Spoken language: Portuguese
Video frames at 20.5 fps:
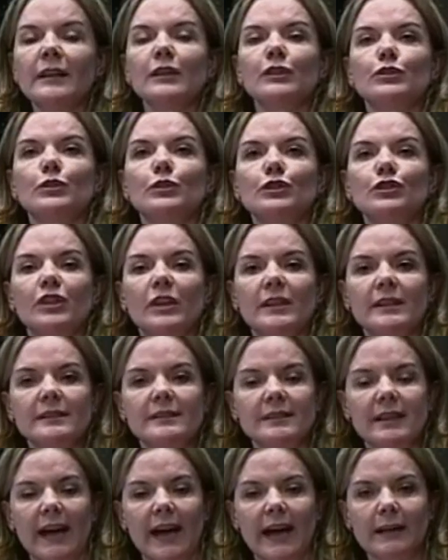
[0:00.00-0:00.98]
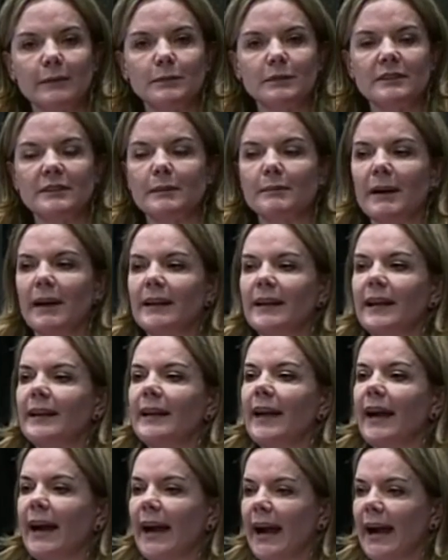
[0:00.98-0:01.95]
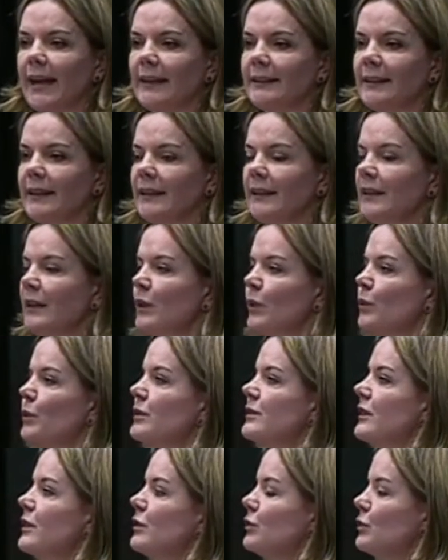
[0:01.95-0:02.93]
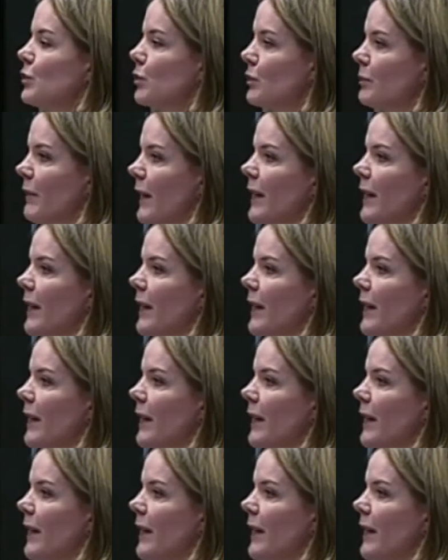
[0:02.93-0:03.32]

lembraram dos avanços do governo do PT e